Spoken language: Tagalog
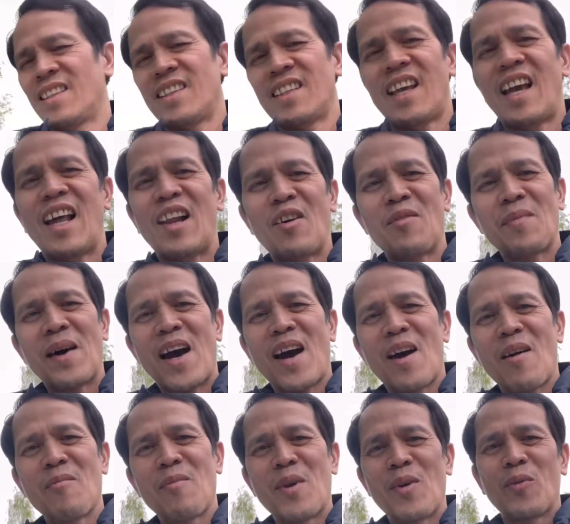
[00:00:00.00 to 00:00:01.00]
Hello
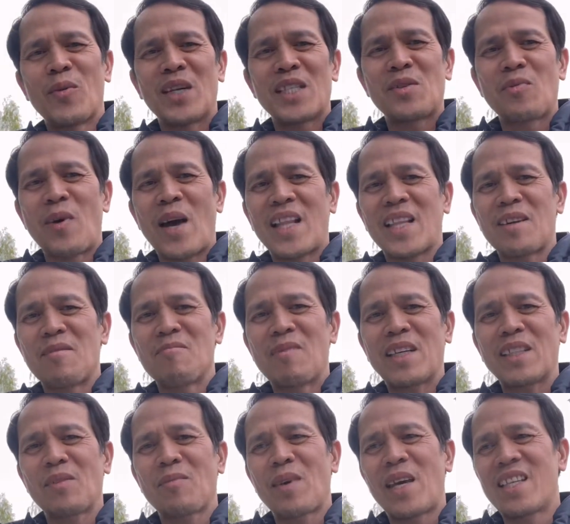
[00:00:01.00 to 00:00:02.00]
mga ka-viewers, welcome
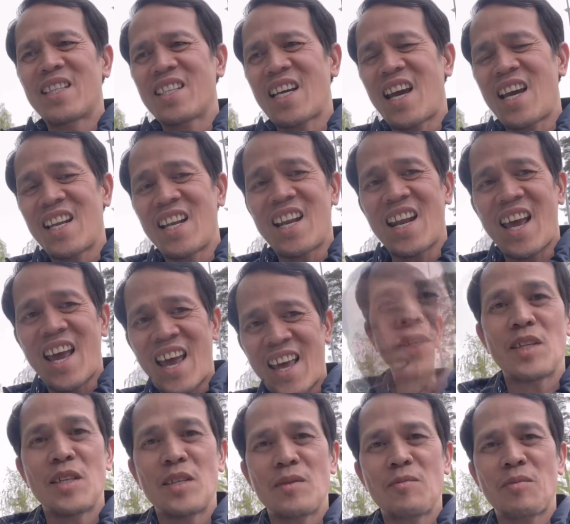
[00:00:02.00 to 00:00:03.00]
back to my channel and
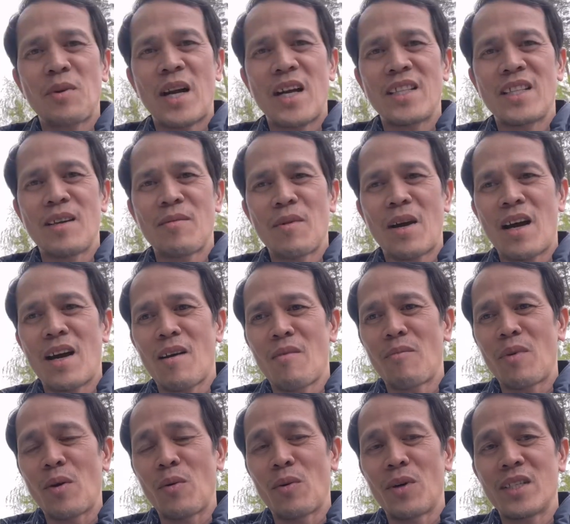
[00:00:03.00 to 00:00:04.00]
this is Friday mga
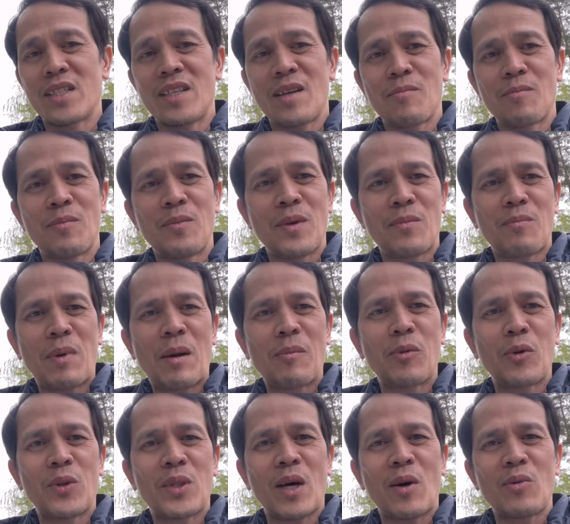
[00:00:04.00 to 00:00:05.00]
ka-viewers
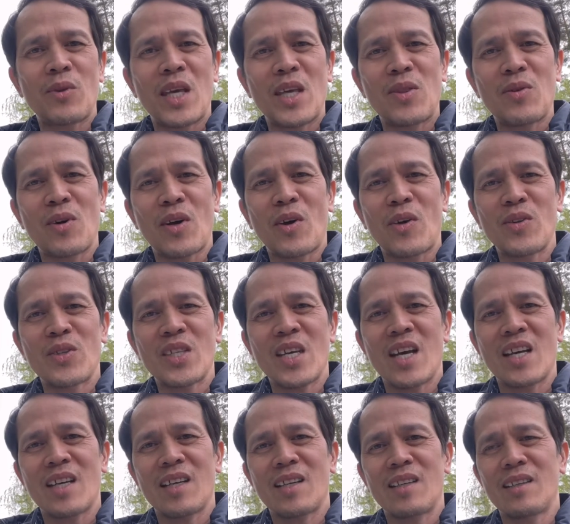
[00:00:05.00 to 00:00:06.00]
pagpunta ko dito ngayon
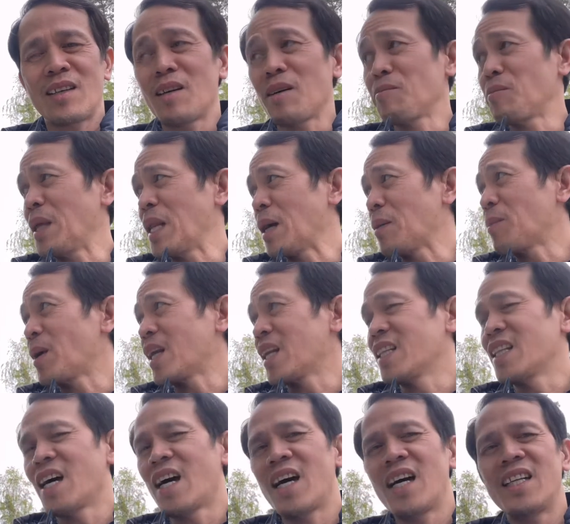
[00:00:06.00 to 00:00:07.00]
sa aking uh,
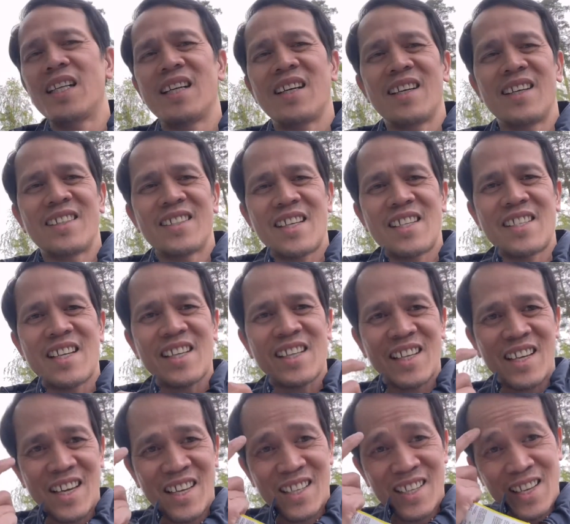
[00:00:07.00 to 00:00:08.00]
pinagparadahan ng sasakyan